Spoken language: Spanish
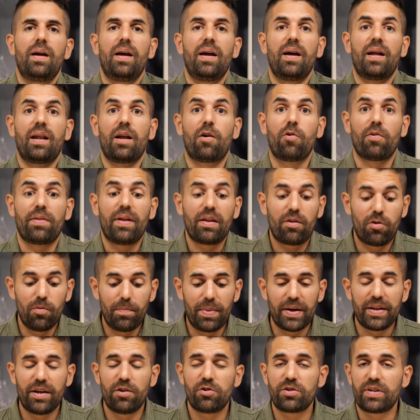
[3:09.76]
recordad
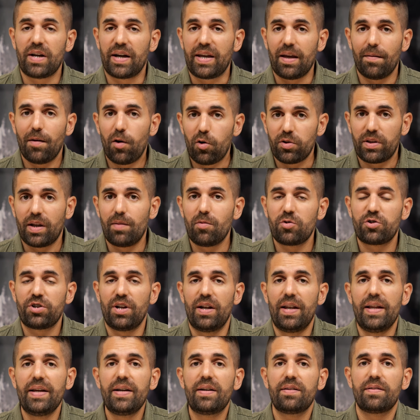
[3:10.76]
compañeros que aquí abajo tenemos
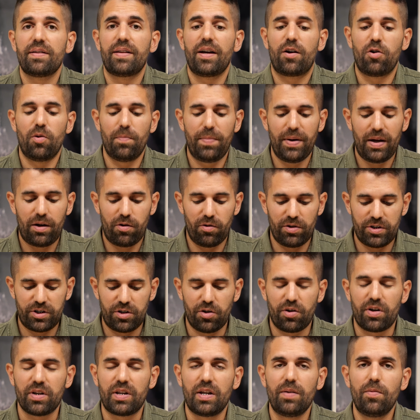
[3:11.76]
el link de compra con
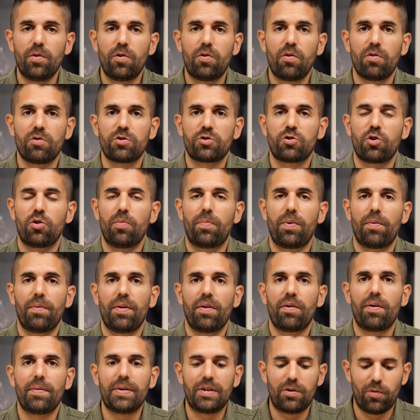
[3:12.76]
este objetivo, con nuestro
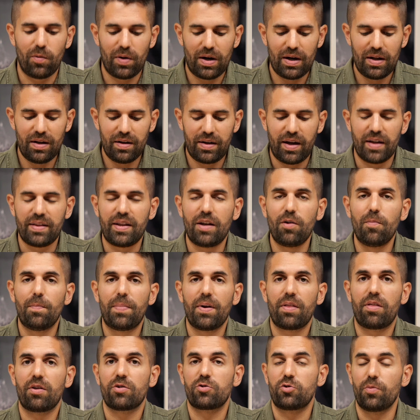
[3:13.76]
proveedor habitual, que tiene un
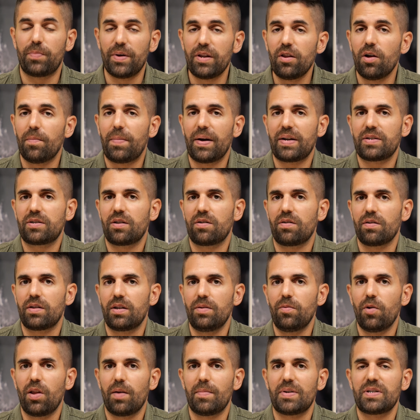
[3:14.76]
precio estupendo para este
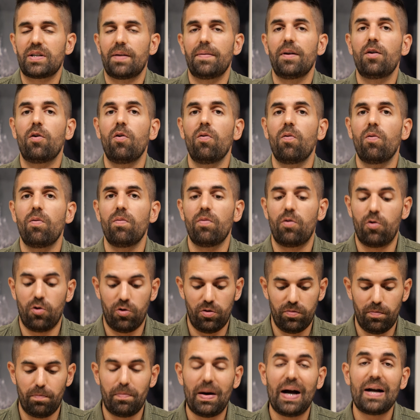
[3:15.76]
objetivo, además también
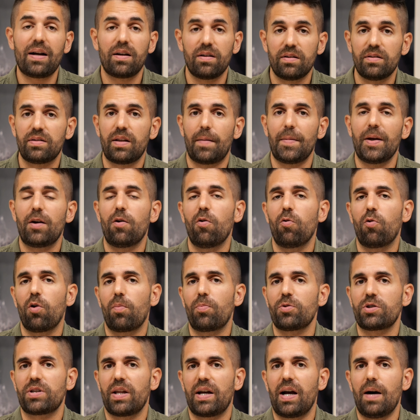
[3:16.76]
con pack, también con
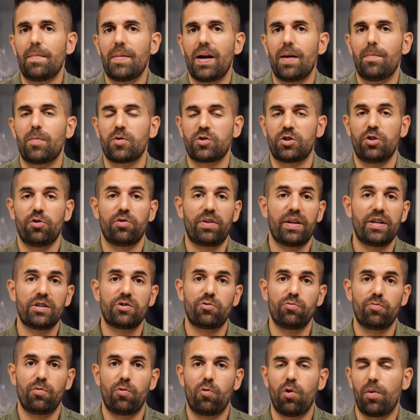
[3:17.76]
cuerpos de cámara, por si no
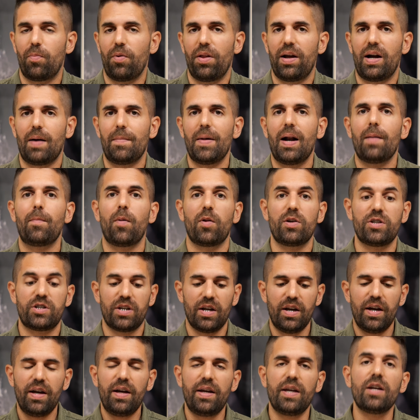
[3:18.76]
tenéis un cuerpo de cámara podéis
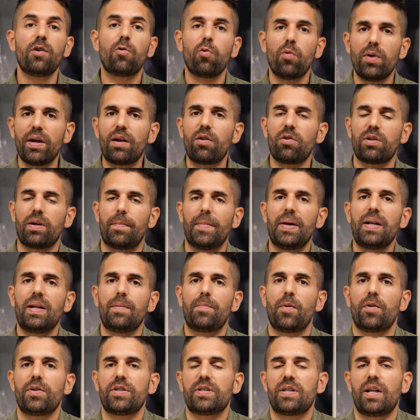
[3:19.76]
incluirlo también y
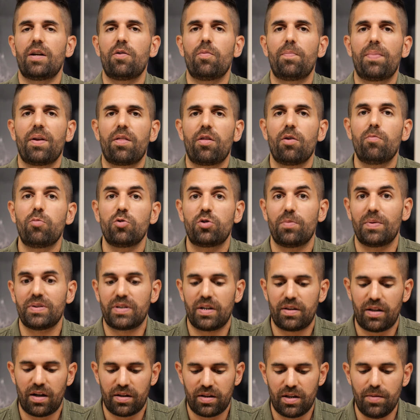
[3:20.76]
podéis tener un precio mucho más
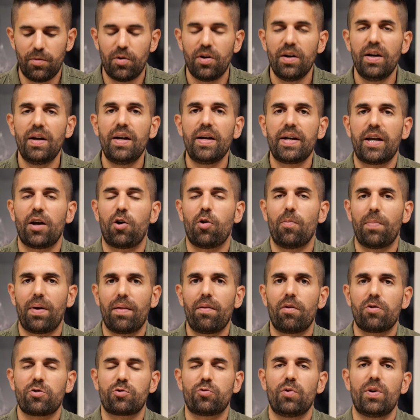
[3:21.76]
atractivo que
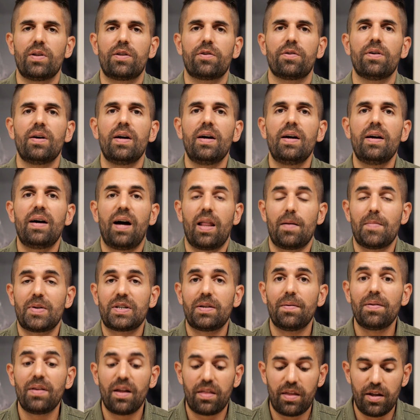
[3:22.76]
comprándolo suelto. Además
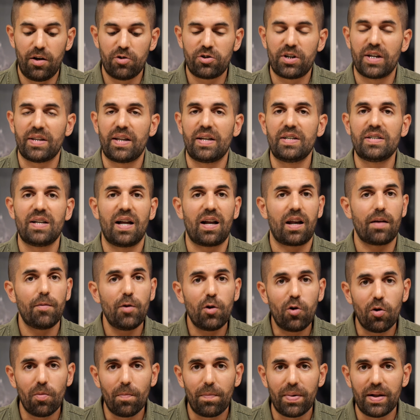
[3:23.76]
también deciros que tenéis la
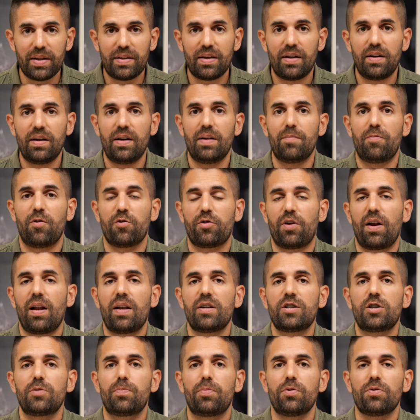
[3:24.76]
review completa en
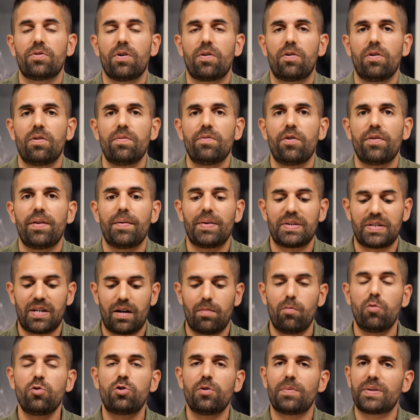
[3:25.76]
fotoanálisis.com donde va a
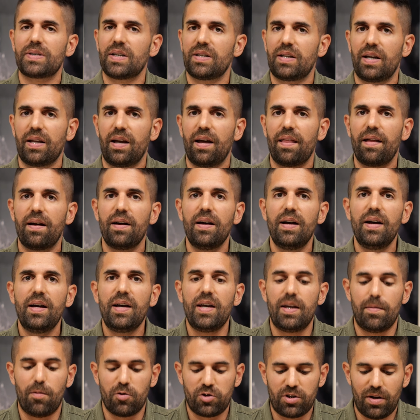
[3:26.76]
estar mucho más detallada
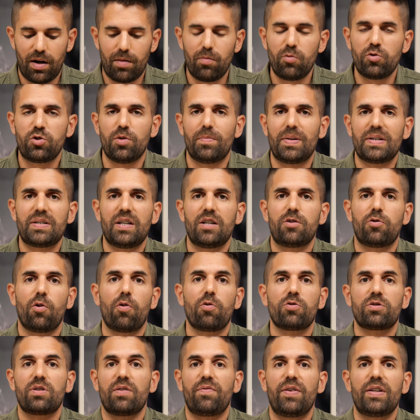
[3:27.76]
y vamos a hablar mucho más de
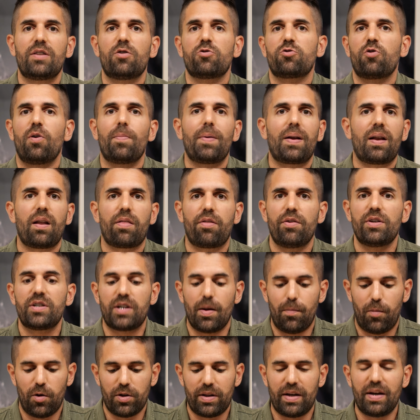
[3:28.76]
todos los defectos o aberraciones
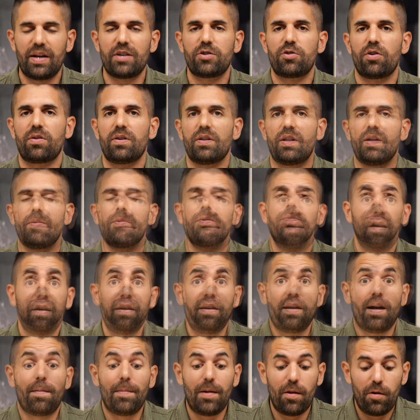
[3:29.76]
que pueda tener este objetivo.
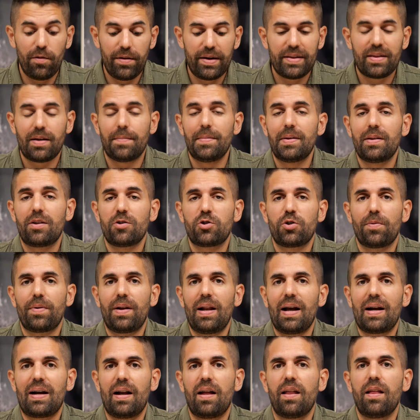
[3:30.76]
Y hablando directamente sobre
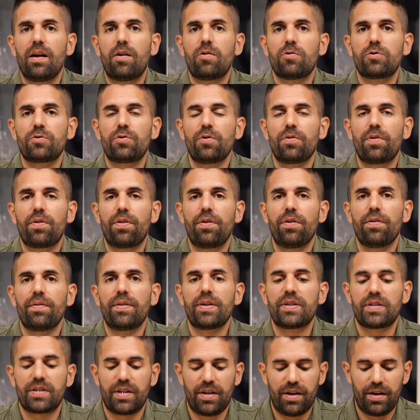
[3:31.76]
la calidad de construcción
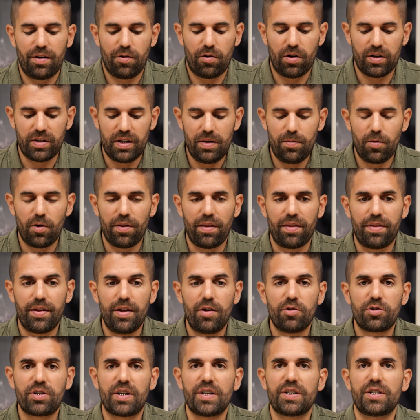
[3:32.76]
de este objetivo,
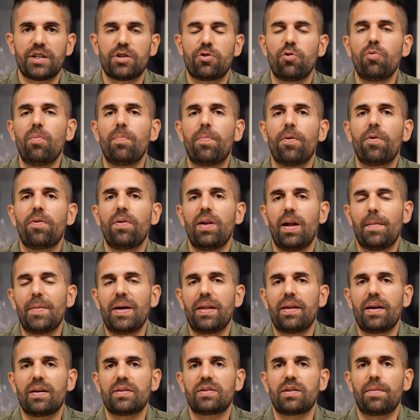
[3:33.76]
deciros que se sitúa un poco en la
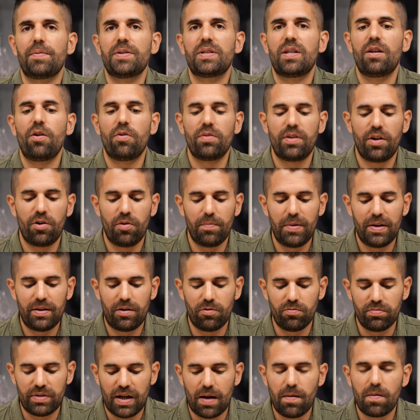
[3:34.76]
media. Si habéis tenido anteriormente
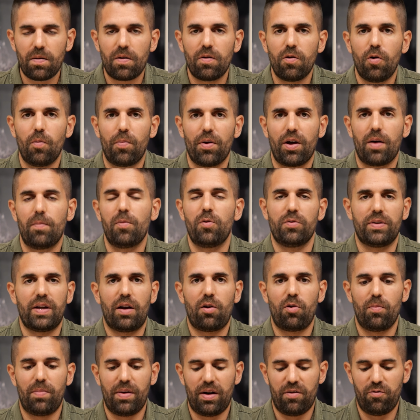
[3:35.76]
un Tamron o por ejemplo un
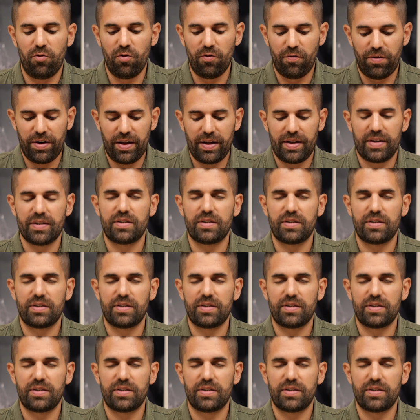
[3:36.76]
Tamron para full frame,